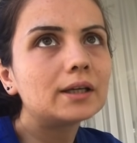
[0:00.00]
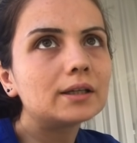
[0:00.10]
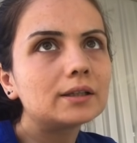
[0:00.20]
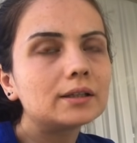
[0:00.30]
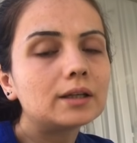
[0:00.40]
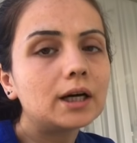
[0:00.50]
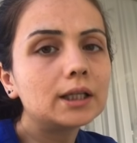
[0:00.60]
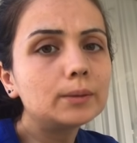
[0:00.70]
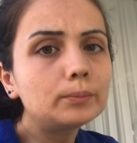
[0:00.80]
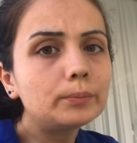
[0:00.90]
Ee,
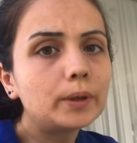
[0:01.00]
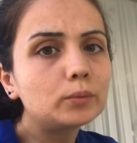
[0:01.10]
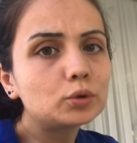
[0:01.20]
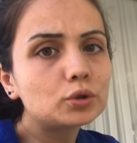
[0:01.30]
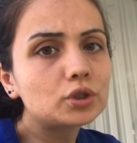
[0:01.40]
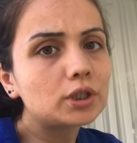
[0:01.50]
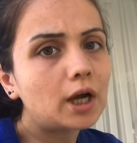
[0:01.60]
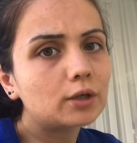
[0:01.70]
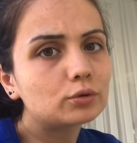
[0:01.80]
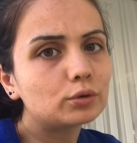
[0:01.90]
halım pamukçuk
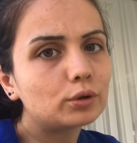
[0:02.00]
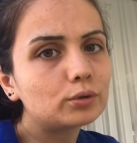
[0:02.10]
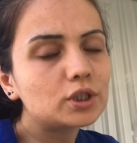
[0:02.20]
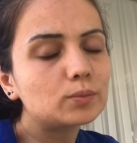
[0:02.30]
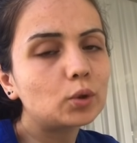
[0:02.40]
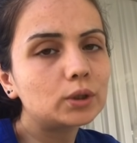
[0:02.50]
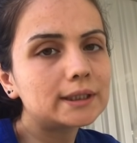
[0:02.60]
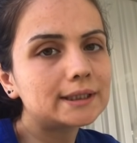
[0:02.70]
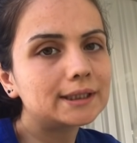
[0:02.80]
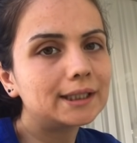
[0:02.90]
çıkartıyor. Şimdi
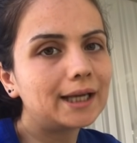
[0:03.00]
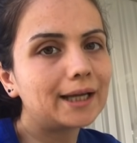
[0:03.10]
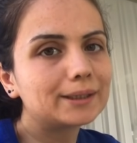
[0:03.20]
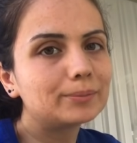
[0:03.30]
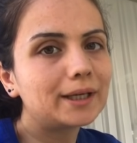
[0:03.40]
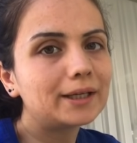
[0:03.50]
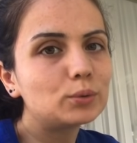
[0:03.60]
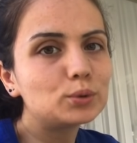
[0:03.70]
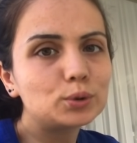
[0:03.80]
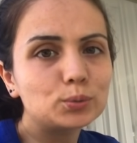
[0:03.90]
ona sinirlendim gene.
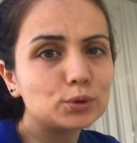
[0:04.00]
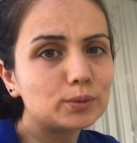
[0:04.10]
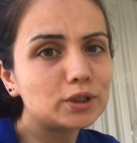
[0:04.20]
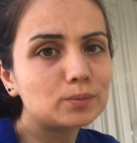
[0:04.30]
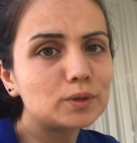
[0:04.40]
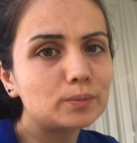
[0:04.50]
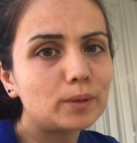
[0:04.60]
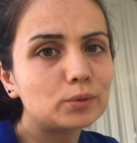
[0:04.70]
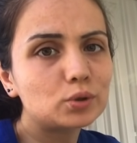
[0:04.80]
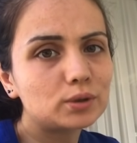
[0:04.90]
Üstümüz başımız
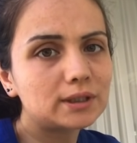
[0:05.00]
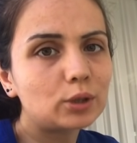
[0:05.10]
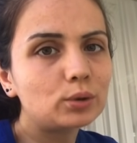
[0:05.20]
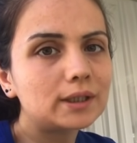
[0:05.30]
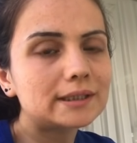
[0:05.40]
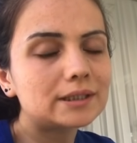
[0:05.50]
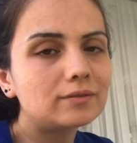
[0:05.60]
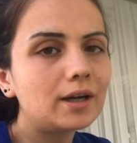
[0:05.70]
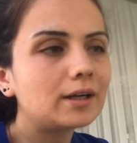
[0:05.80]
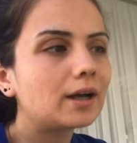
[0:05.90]
pamukçuk. Salon
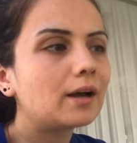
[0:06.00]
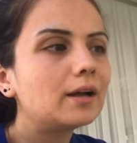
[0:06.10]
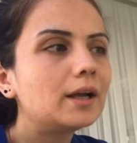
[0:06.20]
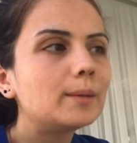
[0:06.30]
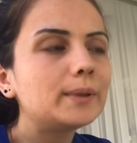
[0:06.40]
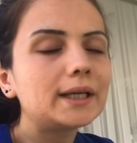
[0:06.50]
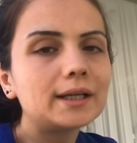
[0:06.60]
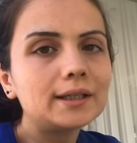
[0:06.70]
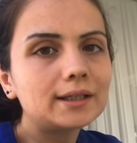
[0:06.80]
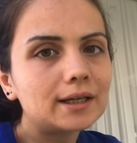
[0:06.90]
halısı var ya. Bir
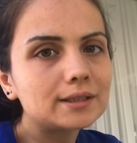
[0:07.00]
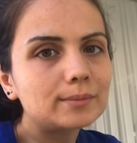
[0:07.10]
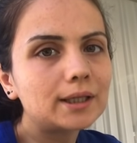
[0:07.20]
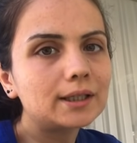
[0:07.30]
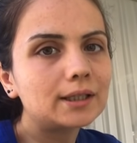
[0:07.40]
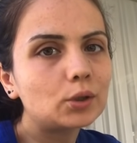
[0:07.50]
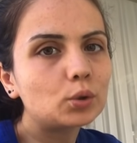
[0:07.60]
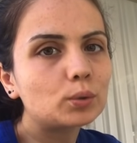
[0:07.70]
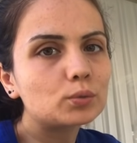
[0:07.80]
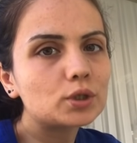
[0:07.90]
kere yıkatmak
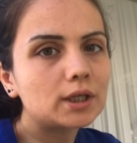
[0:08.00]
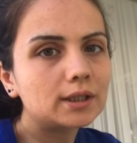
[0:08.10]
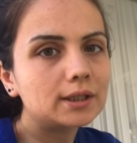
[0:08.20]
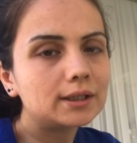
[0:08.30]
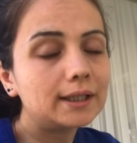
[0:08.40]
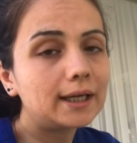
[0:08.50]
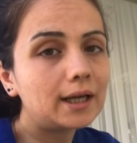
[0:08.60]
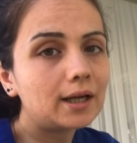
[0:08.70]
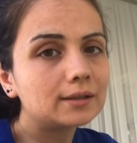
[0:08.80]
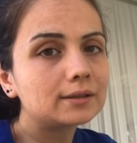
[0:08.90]
gerekiyormuş halıları.
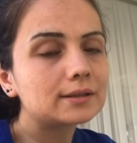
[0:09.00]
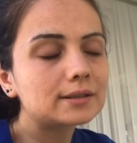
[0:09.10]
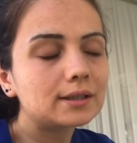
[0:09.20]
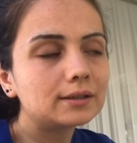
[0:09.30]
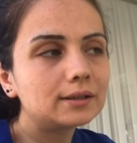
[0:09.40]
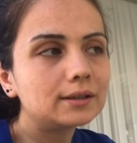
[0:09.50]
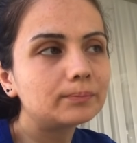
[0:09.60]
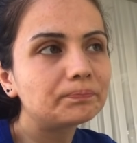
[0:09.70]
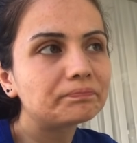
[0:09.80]
Yeni aldığınız halıyı.